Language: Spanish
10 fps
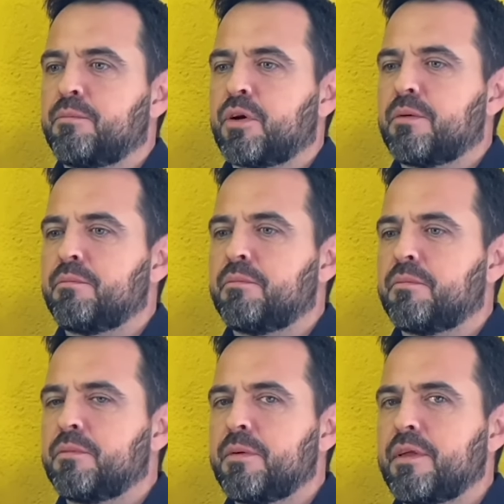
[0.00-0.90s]
porque
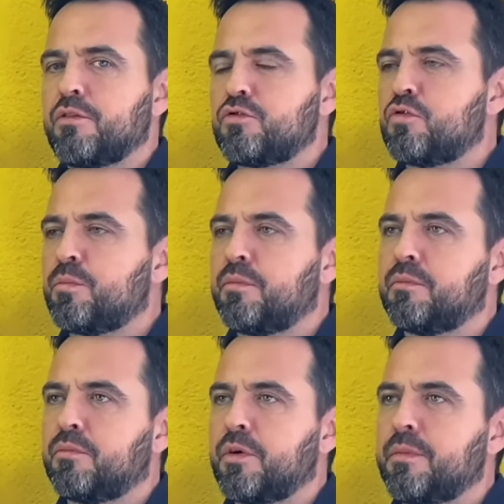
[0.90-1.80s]
viviendo,
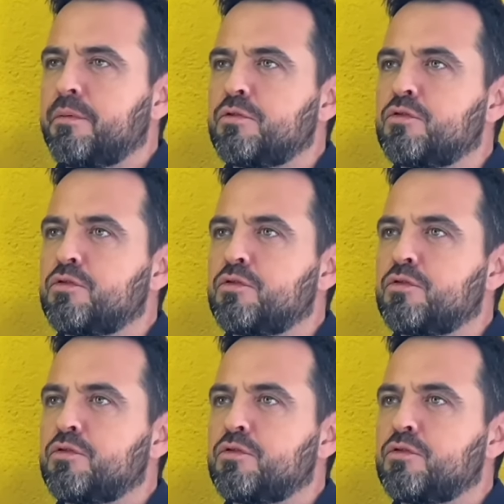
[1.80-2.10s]
voy vivo